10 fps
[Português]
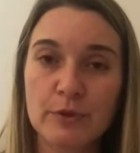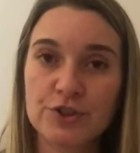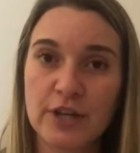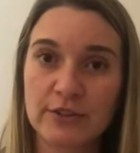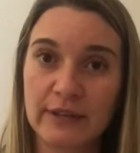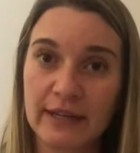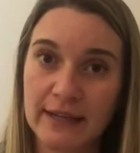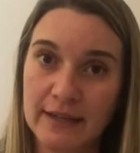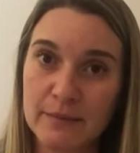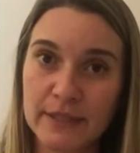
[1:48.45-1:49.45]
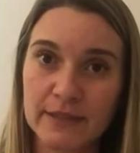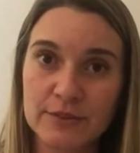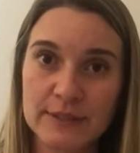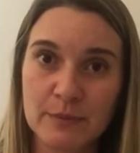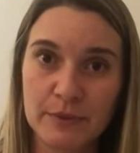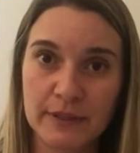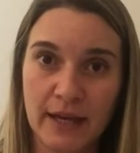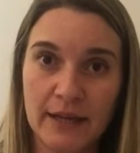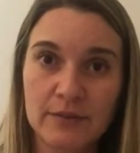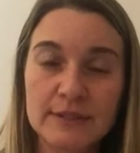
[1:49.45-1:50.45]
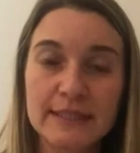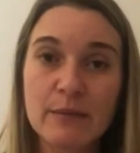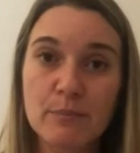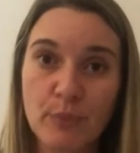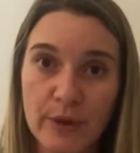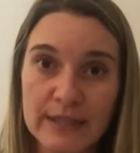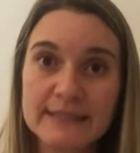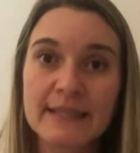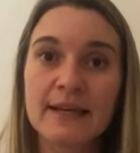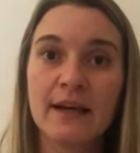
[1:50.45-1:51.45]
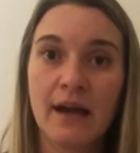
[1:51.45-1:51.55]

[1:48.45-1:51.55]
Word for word: projeto da Câmara dos Deputados e depois